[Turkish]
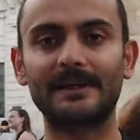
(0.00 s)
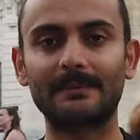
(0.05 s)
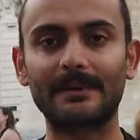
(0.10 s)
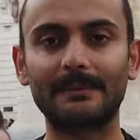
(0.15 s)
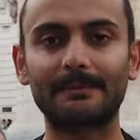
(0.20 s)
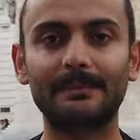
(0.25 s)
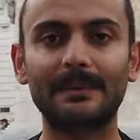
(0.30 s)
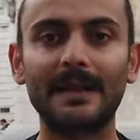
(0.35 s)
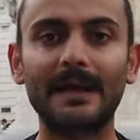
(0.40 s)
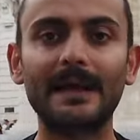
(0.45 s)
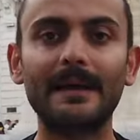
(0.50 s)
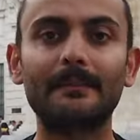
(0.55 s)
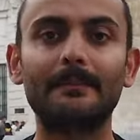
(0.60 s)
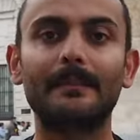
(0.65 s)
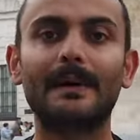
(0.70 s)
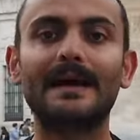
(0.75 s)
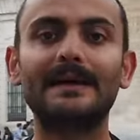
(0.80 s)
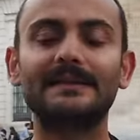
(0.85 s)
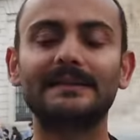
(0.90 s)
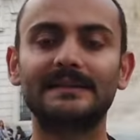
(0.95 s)
sebeple
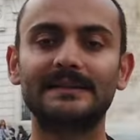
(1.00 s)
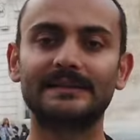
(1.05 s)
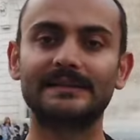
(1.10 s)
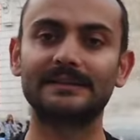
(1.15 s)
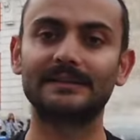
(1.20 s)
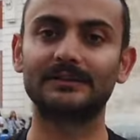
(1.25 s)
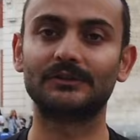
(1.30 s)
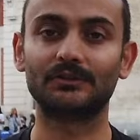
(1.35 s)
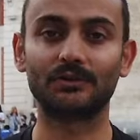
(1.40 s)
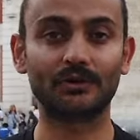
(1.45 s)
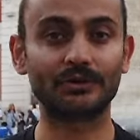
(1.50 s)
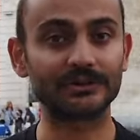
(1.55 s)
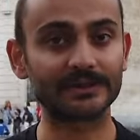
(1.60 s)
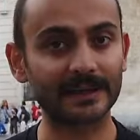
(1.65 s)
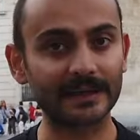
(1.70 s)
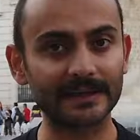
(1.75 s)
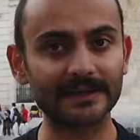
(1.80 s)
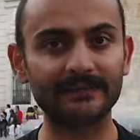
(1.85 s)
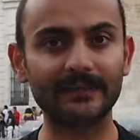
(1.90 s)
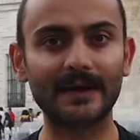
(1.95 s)
Madrid için çok
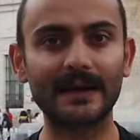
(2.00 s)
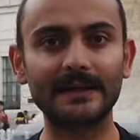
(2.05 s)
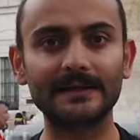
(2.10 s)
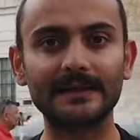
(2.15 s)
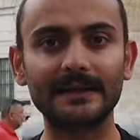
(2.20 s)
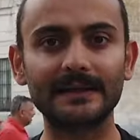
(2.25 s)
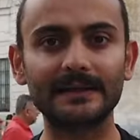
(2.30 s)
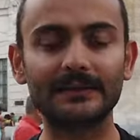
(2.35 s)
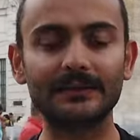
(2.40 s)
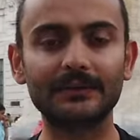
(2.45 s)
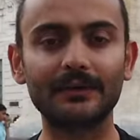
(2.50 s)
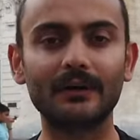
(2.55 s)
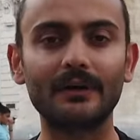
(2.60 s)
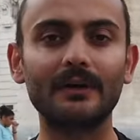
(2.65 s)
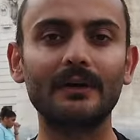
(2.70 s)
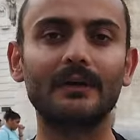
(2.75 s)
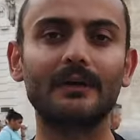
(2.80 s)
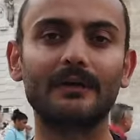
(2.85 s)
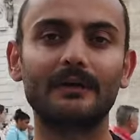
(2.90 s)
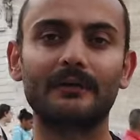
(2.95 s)
şey ifade
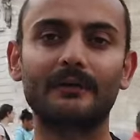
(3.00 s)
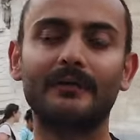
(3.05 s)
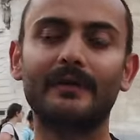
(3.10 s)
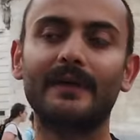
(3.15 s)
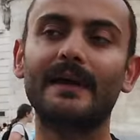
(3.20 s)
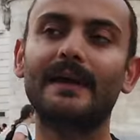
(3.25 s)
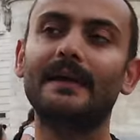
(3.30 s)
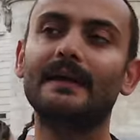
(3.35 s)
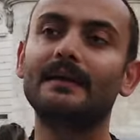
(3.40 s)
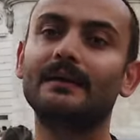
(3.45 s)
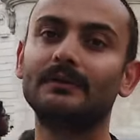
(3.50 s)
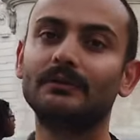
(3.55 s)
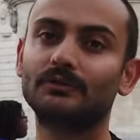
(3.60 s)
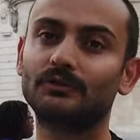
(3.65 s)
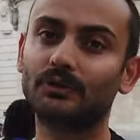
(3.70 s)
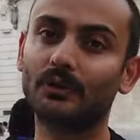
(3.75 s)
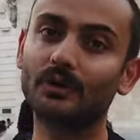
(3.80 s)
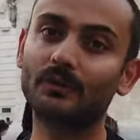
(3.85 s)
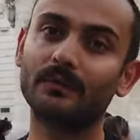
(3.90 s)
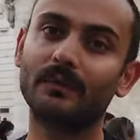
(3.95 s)
ediyor ve
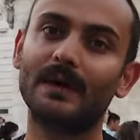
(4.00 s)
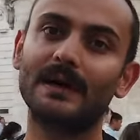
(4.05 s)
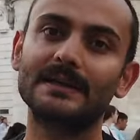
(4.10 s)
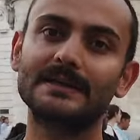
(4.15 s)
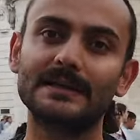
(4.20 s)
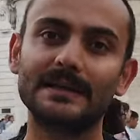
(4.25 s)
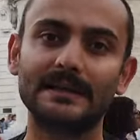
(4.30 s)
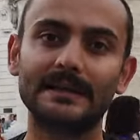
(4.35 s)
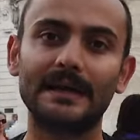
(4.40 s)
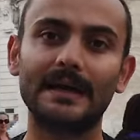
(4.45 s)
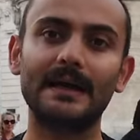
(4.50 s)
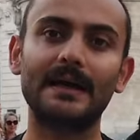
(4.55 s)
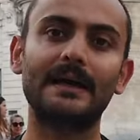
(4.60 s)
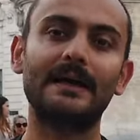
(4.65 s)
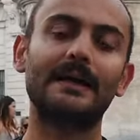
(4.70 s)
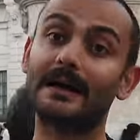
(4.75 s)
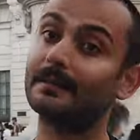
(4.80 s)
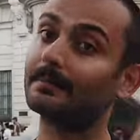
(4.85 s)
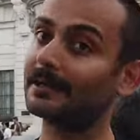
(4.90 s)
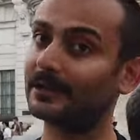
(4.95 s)
çok fazla da
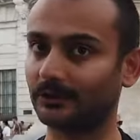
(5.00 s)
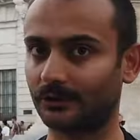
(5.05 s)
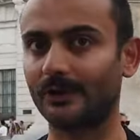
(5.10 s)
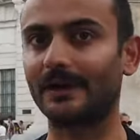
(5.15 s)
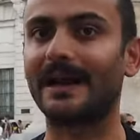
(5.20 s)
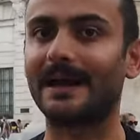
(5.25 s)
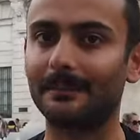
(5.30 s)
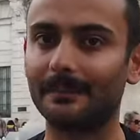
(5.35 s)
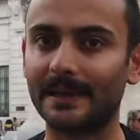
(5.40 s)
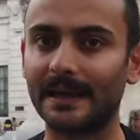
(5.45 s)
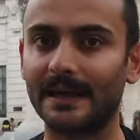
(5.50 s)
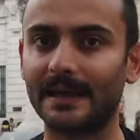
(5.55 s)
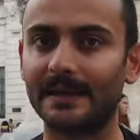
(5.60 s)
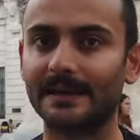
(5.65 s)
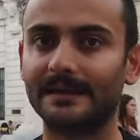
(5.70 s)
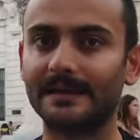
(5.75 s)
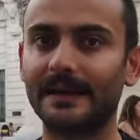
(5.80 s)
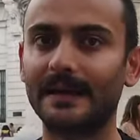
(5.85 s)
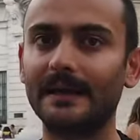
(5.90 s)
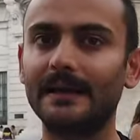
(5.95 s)
rağbet gören bir
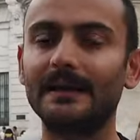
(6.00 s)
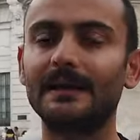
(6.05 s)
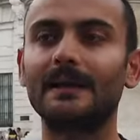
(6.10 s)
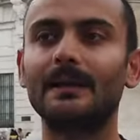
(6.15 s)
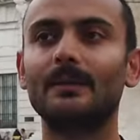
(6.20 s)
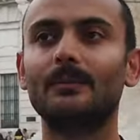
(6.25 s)
heykel.